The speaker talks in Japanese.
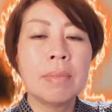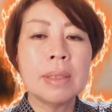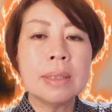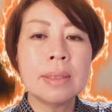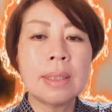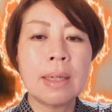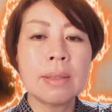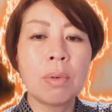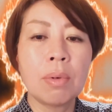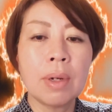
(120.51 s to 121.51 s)
実際に
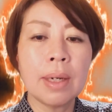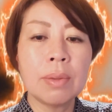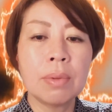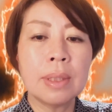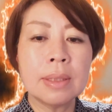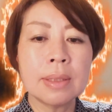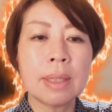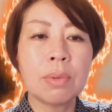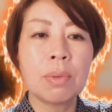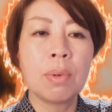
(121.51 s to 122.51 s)
北海道でしっか
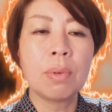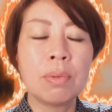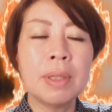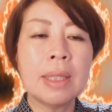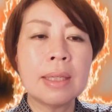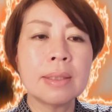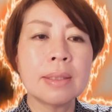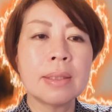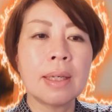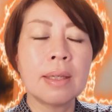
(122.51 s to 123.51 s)
りとこみ出し
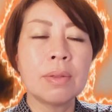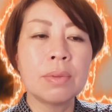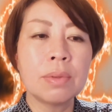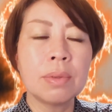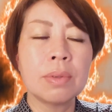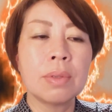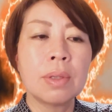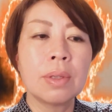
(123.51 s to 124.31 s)
ていく